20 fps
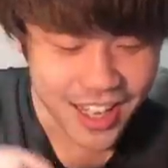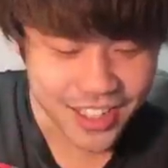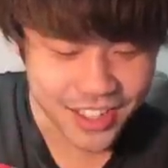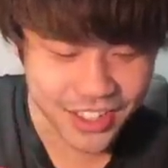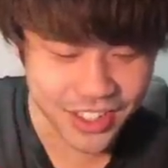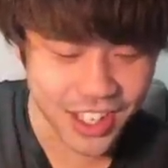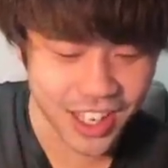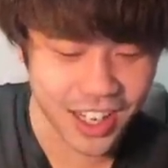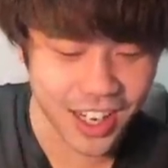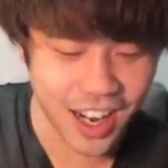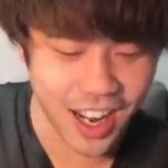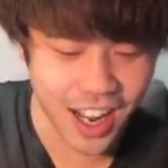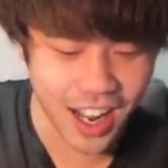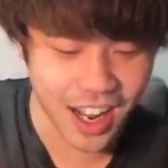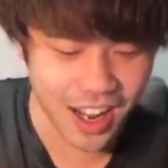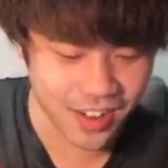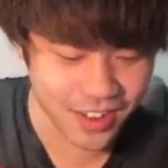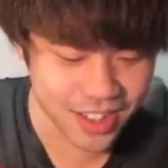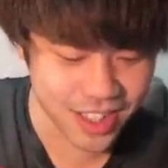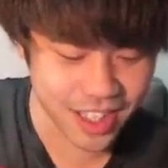そう、だか
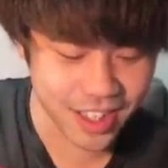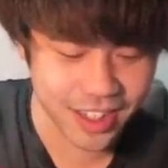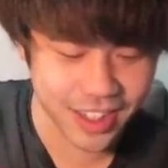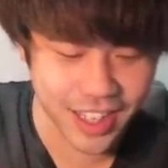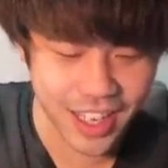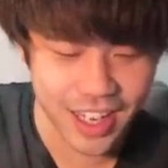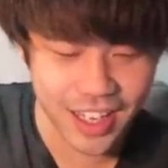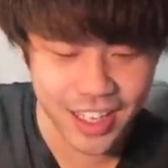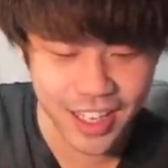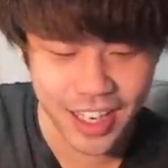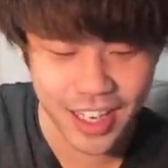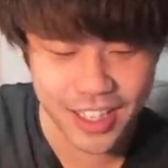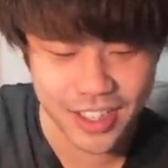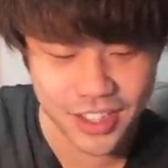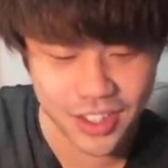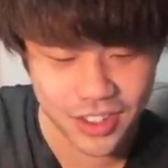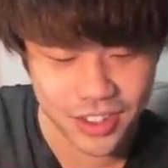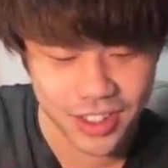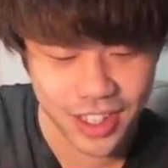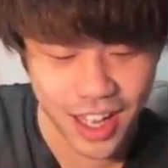ら、絶対に、
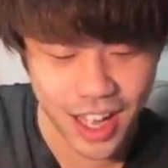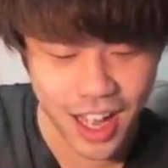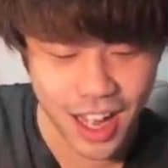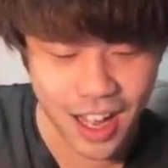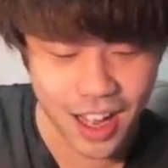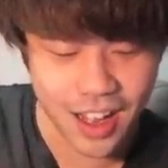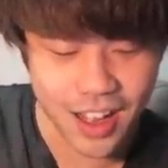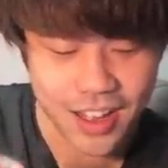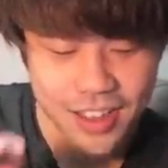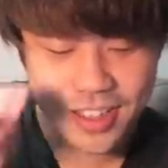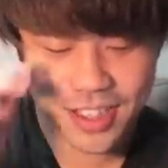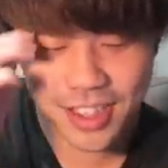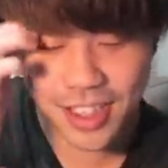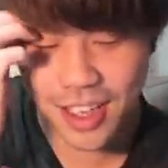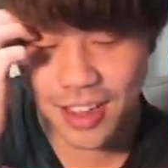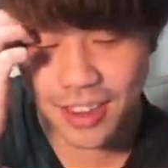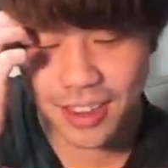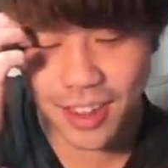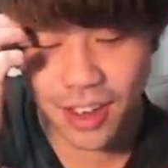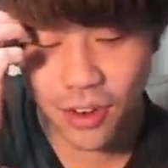そんな、
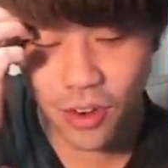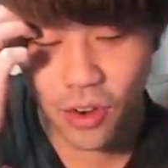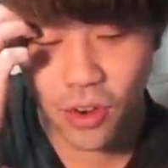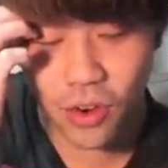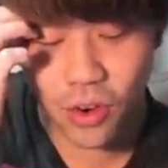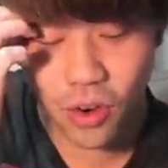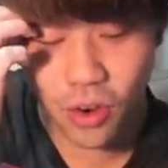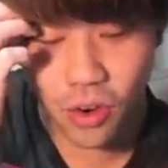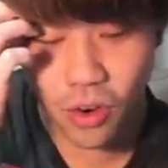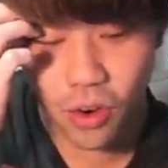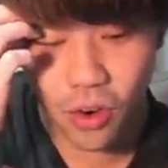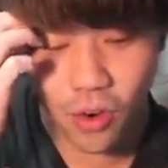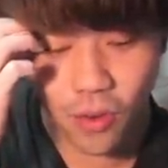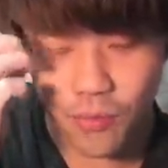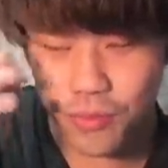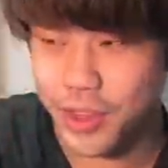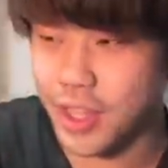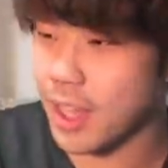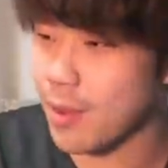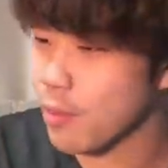使った方を
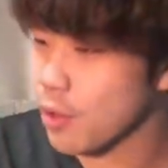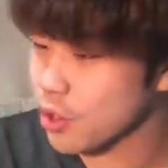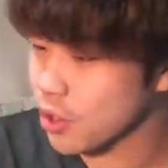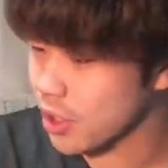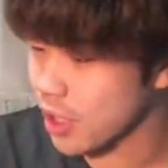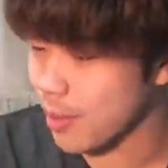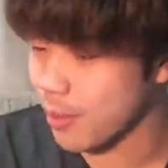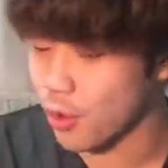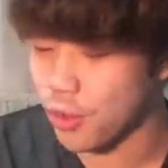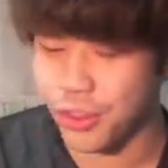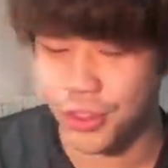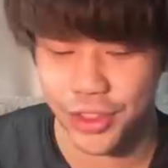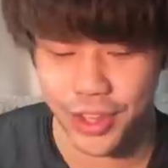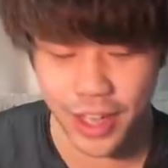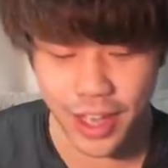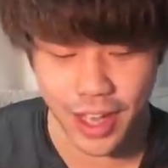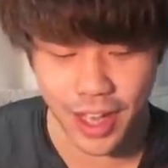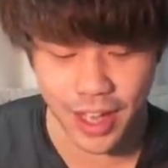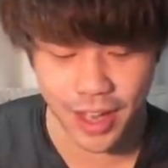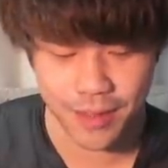手元で持っ
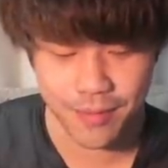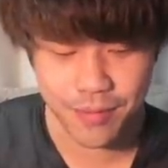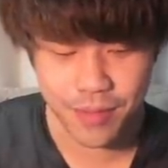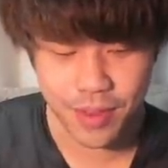て、